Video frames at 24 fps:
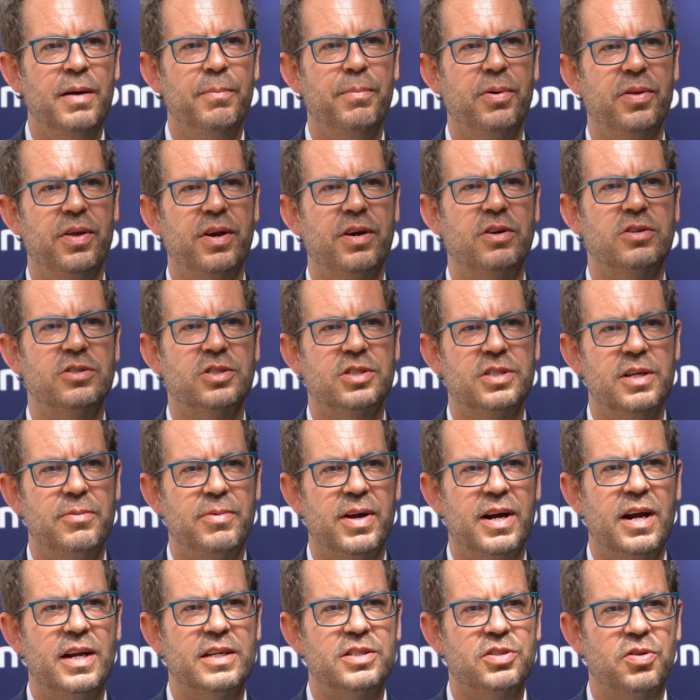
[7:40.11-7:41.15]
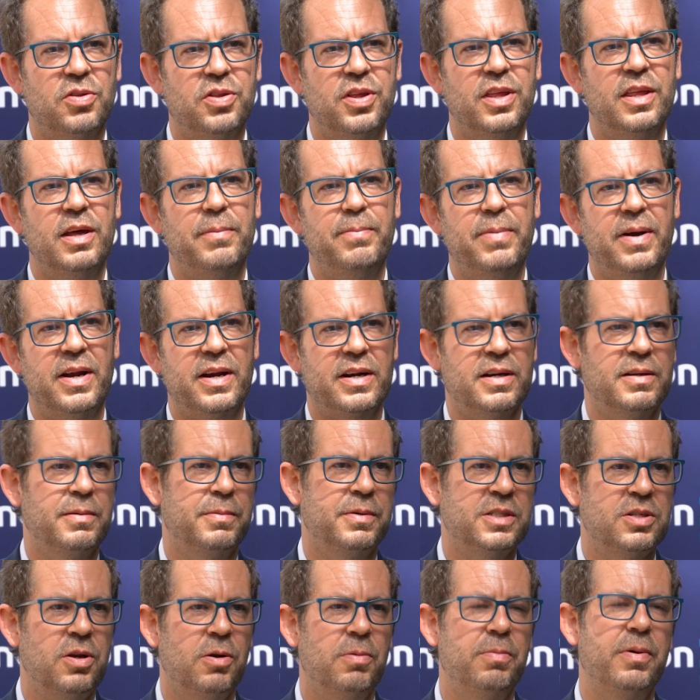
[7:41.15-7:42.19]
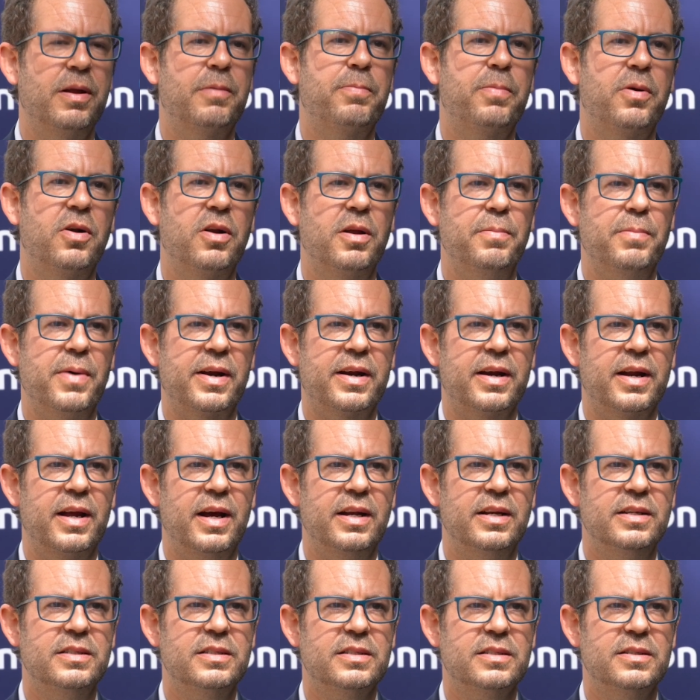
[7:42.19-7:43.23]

poderlos llevar a la sociedad para resolver problemas reales.